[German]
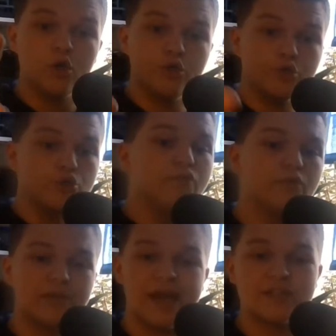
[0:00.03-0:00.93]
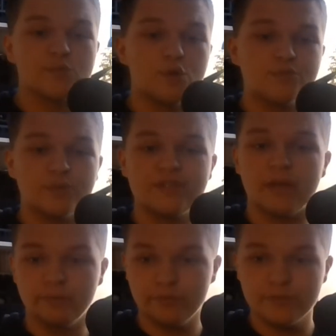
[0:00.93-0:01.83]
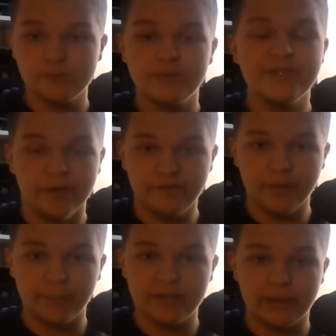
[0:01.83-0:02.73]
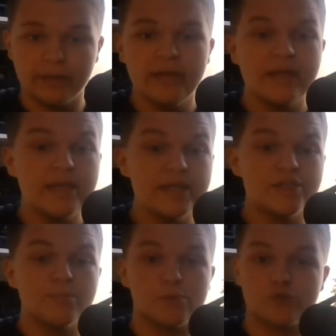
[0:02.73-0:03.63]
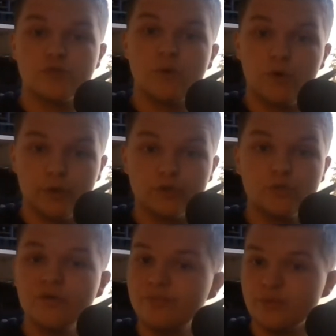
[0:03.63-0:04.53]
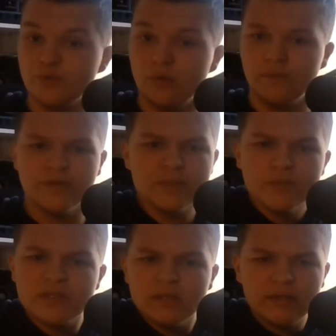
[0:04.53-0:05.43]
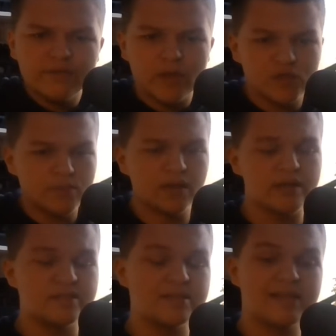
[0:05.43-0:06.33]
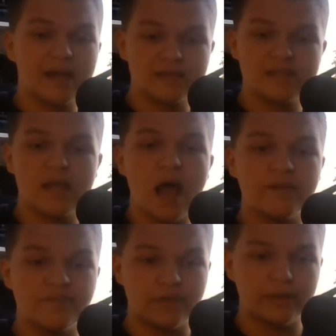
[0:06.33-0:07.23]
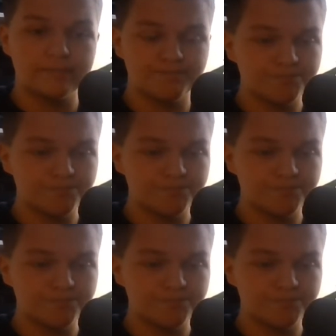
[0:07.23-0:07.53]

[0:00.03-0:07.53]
Jo Freunde, herzlich willkommen zurück zu einem neuen Video hier auf meinem Kanal. Ich möchte euer Dorf besuchen. Was müsst ihr dafür eigentlich machen? Es ist ganz einfach.